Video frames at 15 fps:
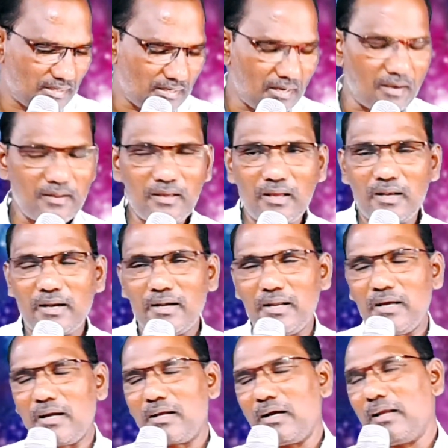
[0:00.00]

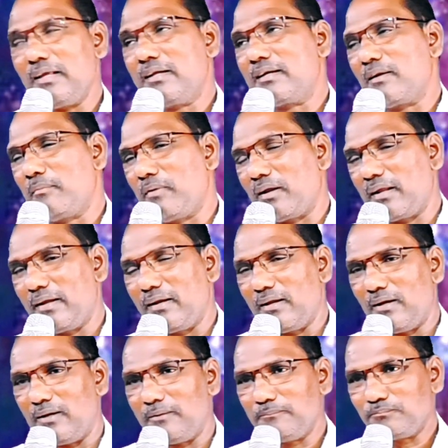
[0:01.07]
కార్యాలైనా
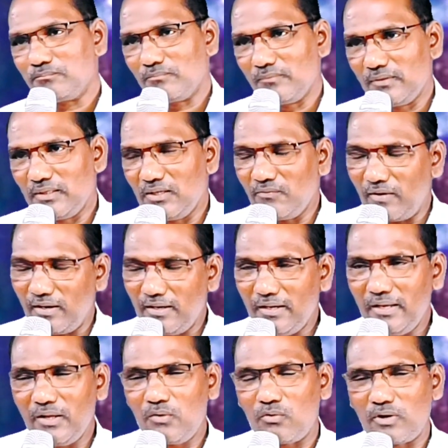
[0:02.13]
కార్యక్రమాలైనా
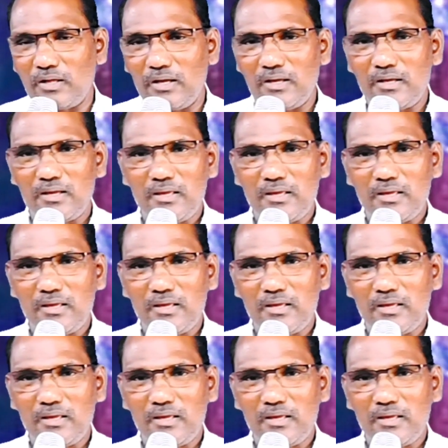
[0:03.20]
ఇవన్నీ కూడా